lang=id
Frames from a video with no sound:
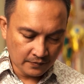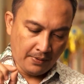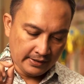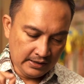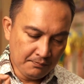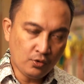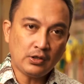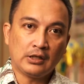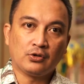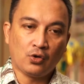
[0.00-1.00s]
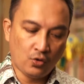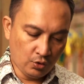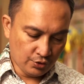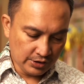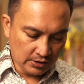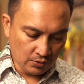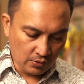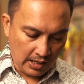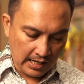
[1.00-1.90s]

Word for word: penghibur atau Roh Kudus itu